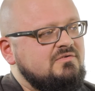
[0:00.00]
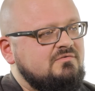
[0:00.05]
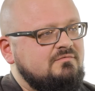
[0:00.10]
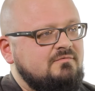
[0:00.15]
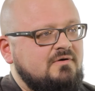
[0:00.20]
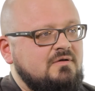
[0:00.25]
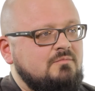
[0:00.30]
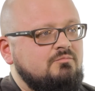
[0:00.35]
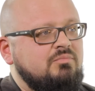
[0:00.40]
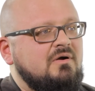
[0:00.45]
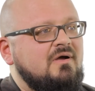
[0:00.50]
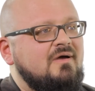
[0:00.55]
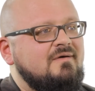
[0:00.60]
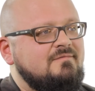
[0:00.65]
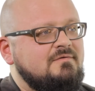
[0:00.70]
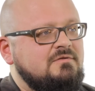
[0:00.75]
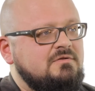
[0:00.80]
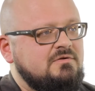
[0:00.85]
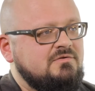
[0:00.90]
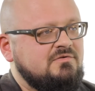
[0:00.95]
свои
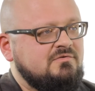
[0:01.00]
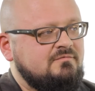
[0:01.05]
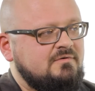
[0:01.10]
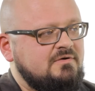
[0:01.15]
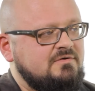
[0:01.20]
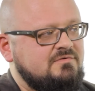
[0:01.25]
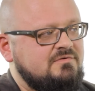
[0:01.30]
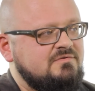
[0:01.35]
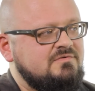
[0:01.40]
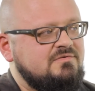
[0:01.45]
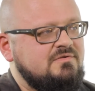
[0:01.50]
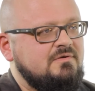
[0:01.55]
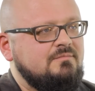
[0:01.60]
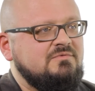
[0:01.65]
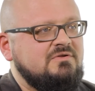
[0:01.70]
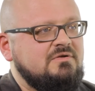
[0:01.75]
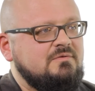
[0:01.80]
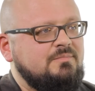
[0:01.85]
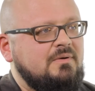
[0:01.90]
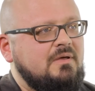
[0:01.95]
правила, свои
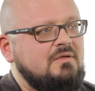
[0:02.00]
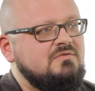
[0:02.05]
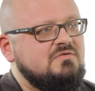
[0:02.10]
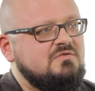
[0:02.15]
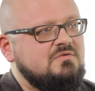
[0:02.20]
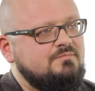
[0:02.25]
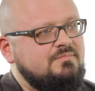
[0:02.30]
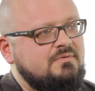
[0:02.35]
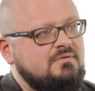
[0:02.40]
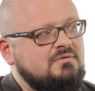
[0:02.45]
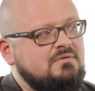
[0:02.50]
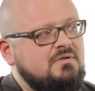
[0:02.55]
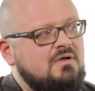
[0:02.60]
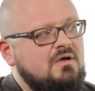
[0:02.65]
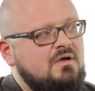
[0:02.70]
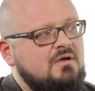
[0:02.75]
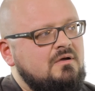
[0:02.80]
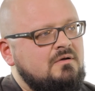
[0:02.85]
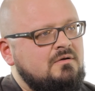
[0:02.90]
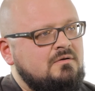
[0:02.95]
системные принципы
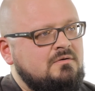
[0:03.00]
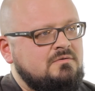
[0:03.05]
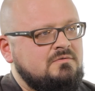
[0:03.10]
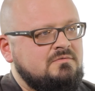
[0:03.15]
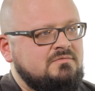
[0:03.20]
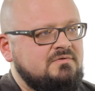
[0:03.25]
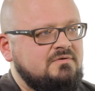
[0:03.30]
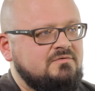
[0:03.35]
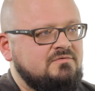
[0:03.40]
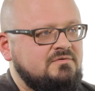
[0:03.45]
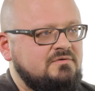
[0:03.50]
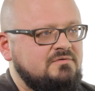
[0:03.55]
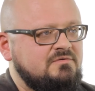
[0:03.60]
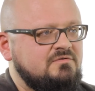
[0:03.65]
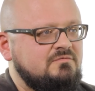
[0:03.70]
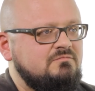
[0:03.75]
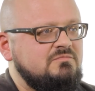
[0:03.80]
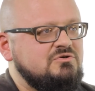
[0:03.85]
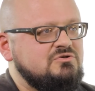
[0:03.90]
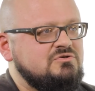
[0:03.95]
на, так сказать,
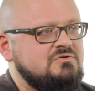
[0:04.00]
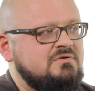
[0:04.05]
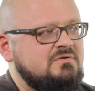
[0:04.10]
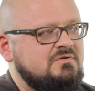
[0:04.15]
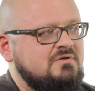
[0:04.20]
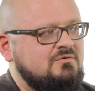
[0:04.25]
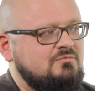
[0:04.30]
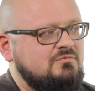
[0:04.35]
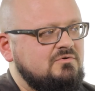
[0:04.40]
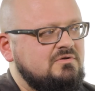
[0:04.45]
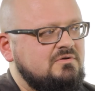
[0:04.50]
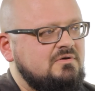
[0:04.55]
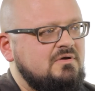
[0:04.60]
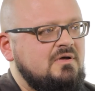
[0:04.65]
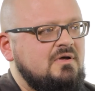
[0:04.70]
смежные науки